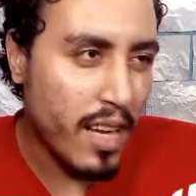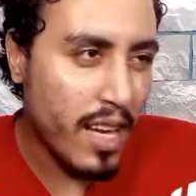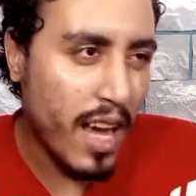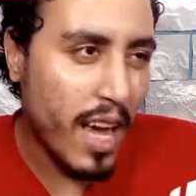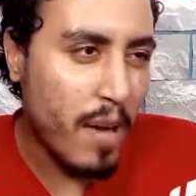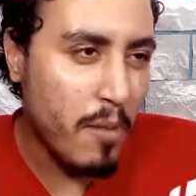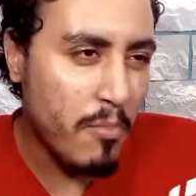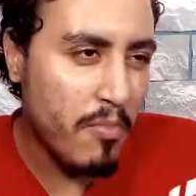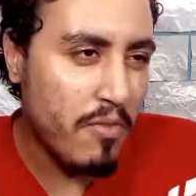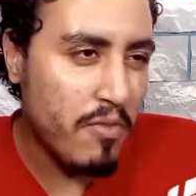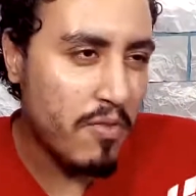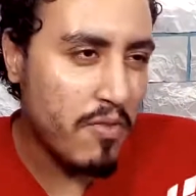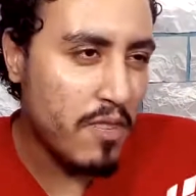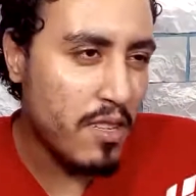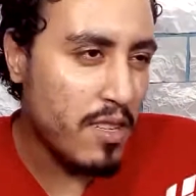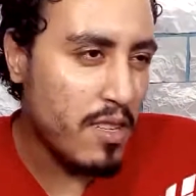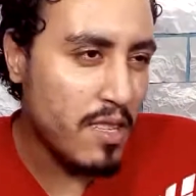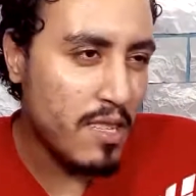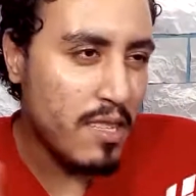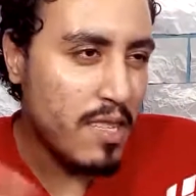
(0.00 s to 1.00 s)
الكام
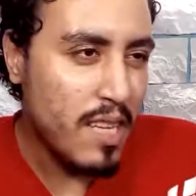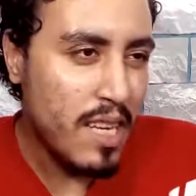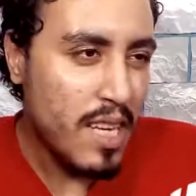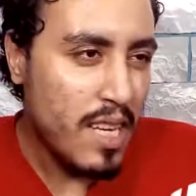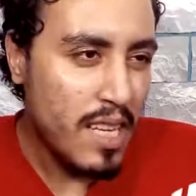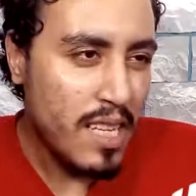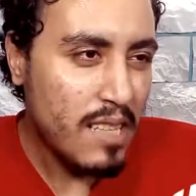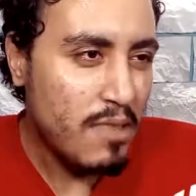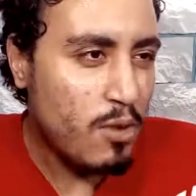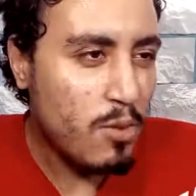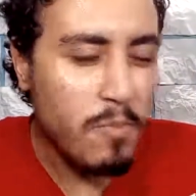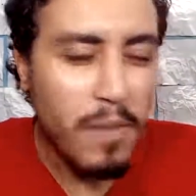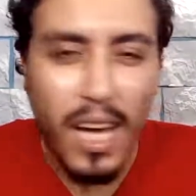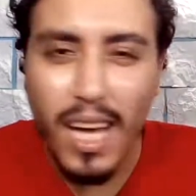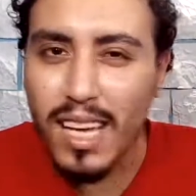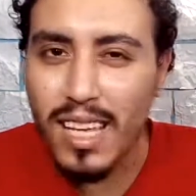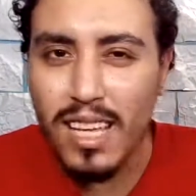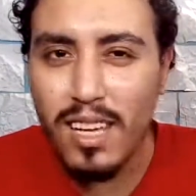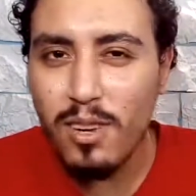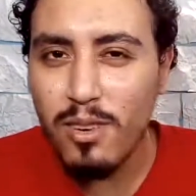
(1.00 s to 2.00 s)
في ان هم
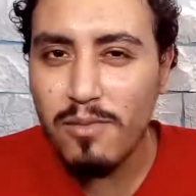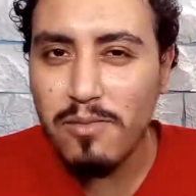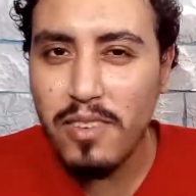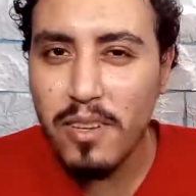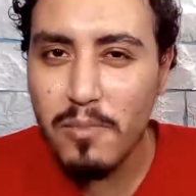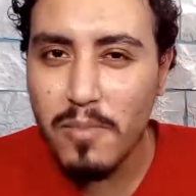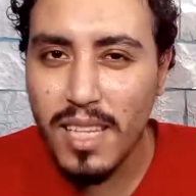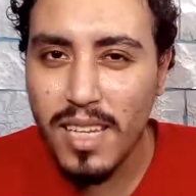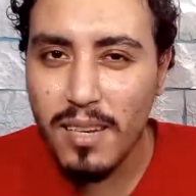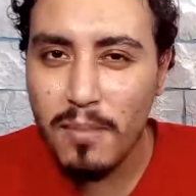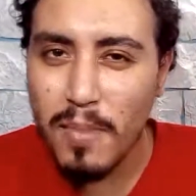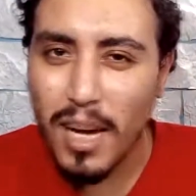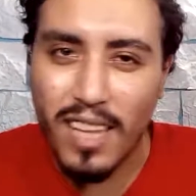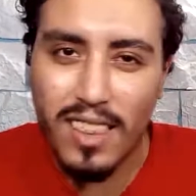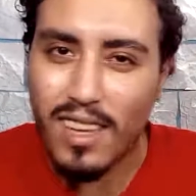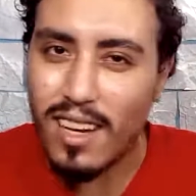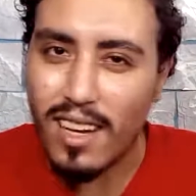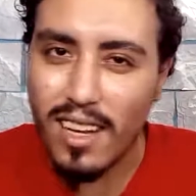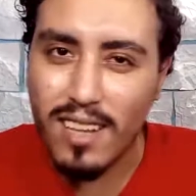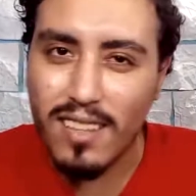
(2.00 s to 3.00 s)
ياجلوا الفيلم ده مع
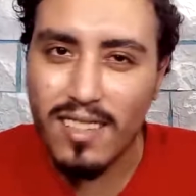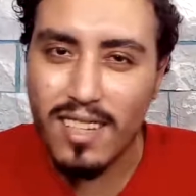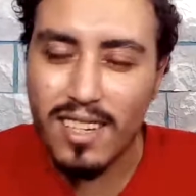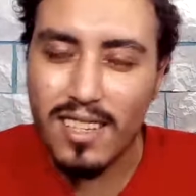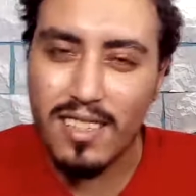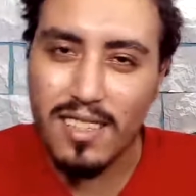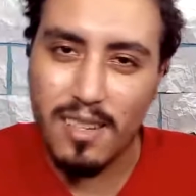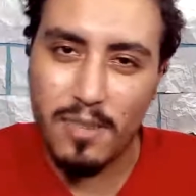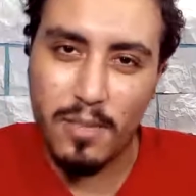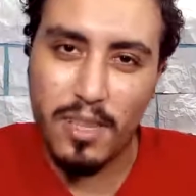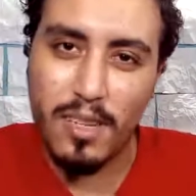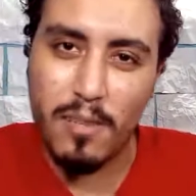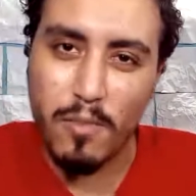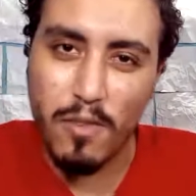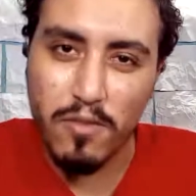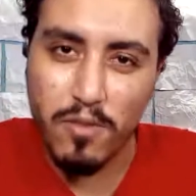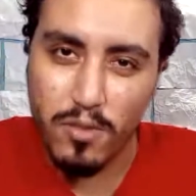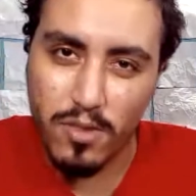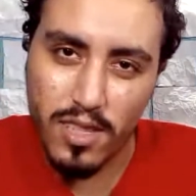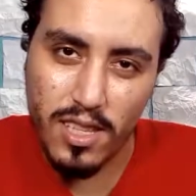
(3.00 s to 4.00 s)
ان خلاص يعني السينمات
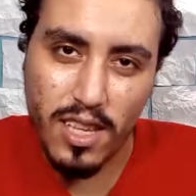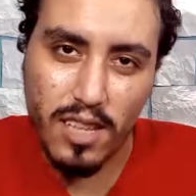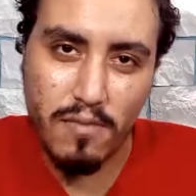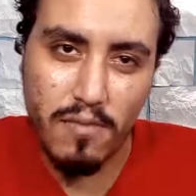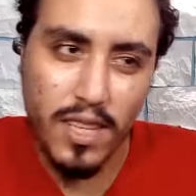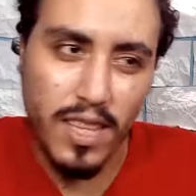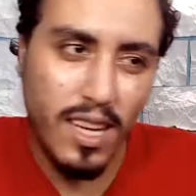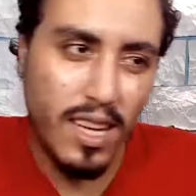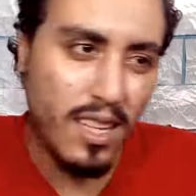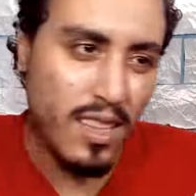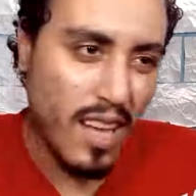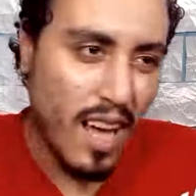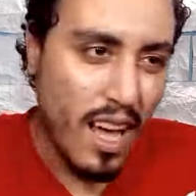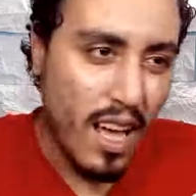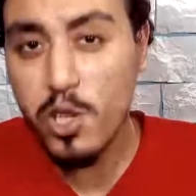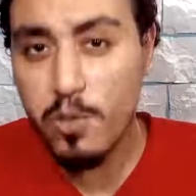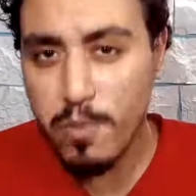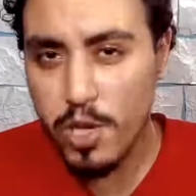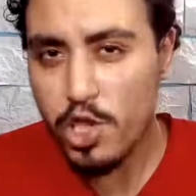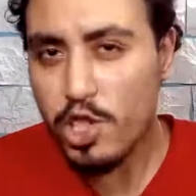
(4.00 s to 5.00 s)
المفروض ان هي اتفتحت
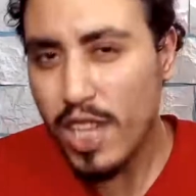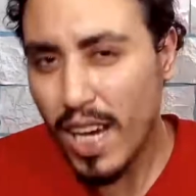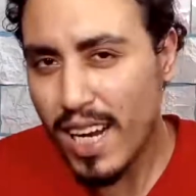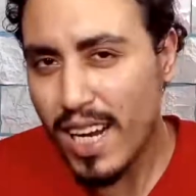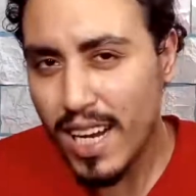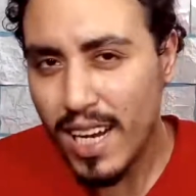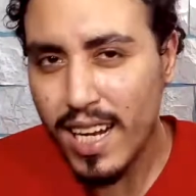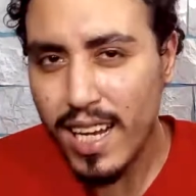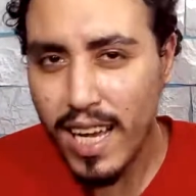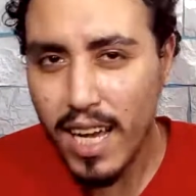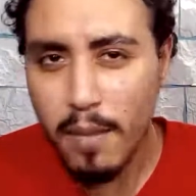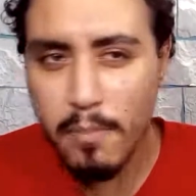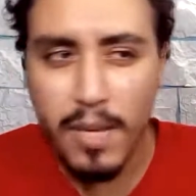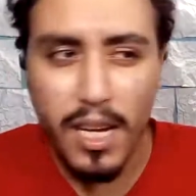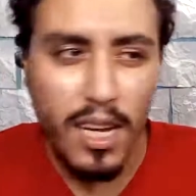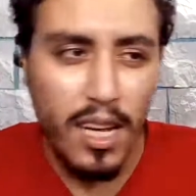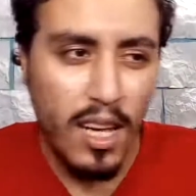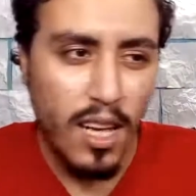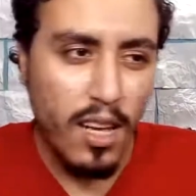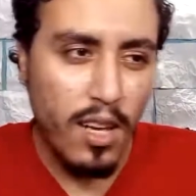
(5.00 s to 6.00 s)
مش بالشكل
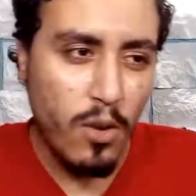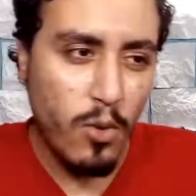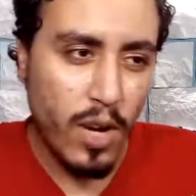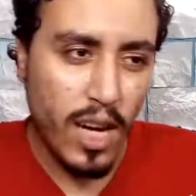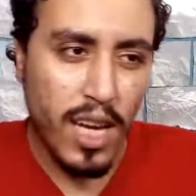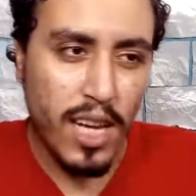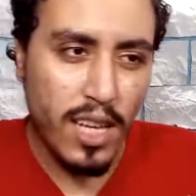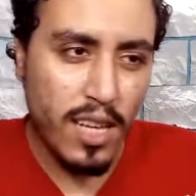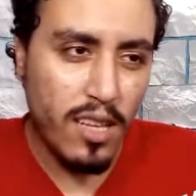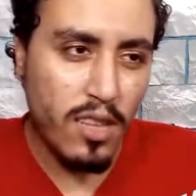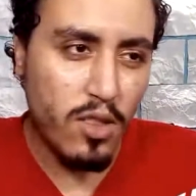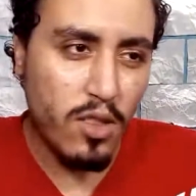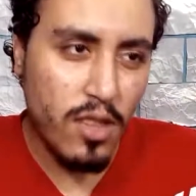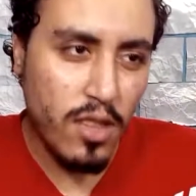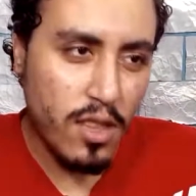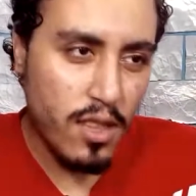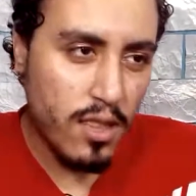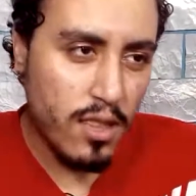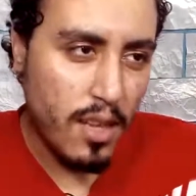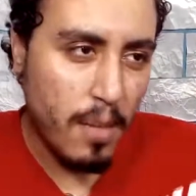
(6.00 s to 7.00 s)
الكامل
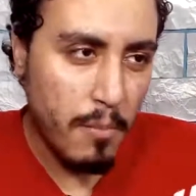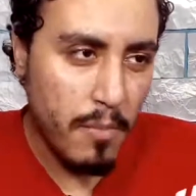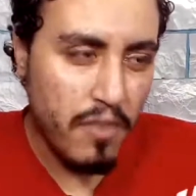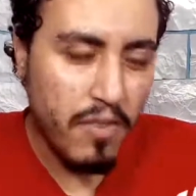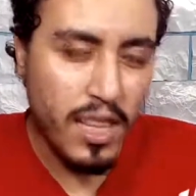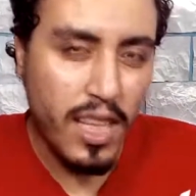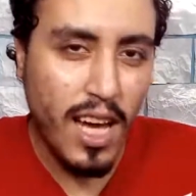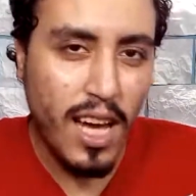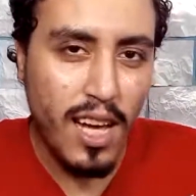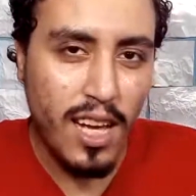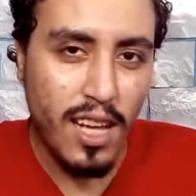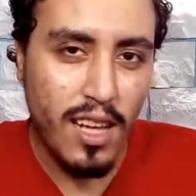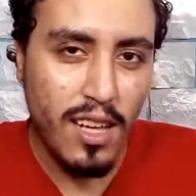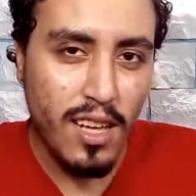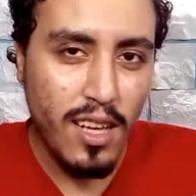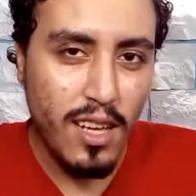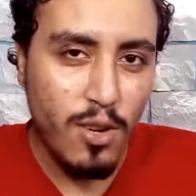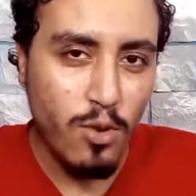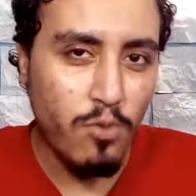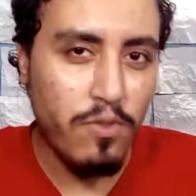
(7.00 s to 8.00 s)
ولكن تم فتحها
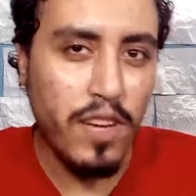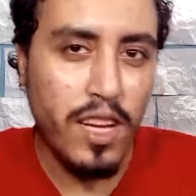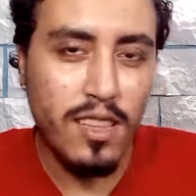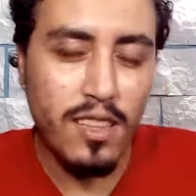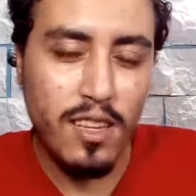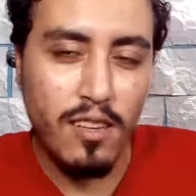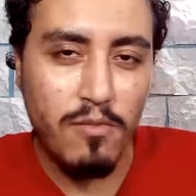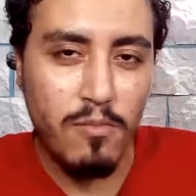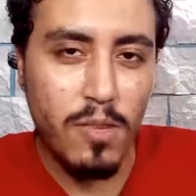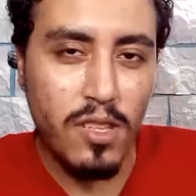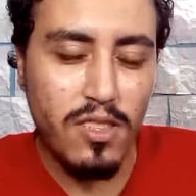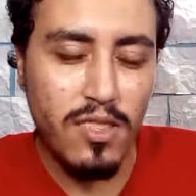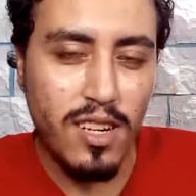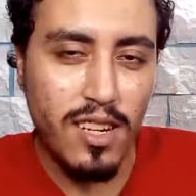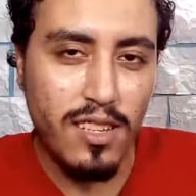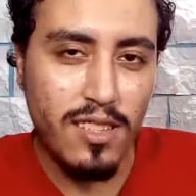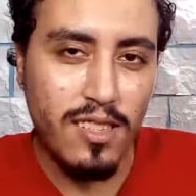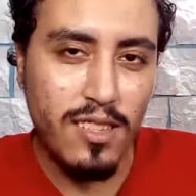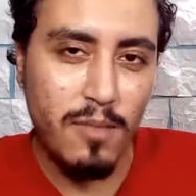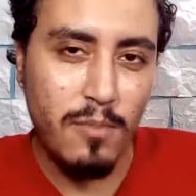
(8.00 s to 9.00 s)
في عندنا في
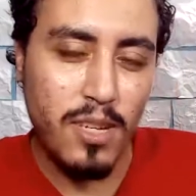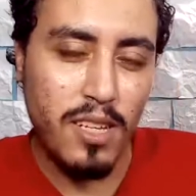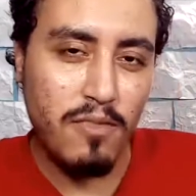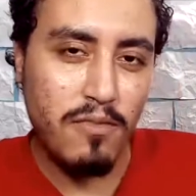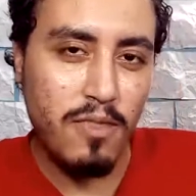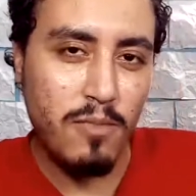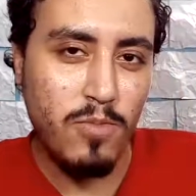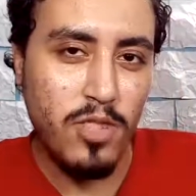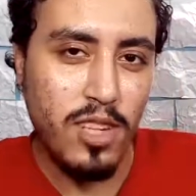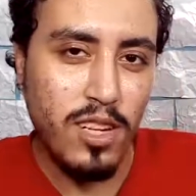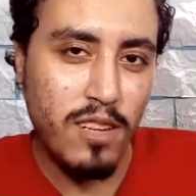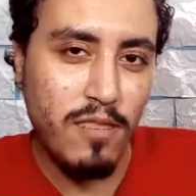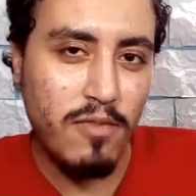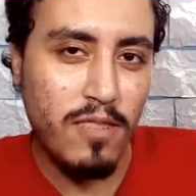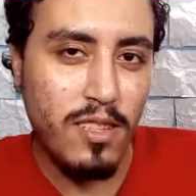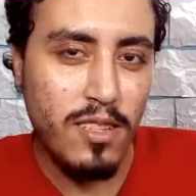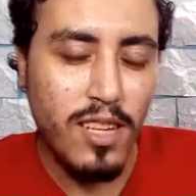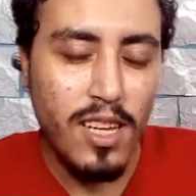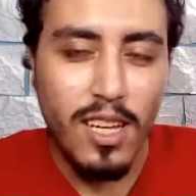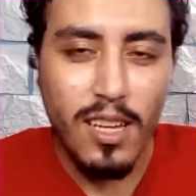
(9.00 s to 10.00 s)
مصر يعني سينمات فمش عارف
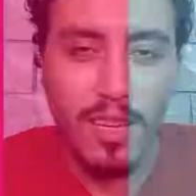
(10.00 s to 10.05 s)
يعني.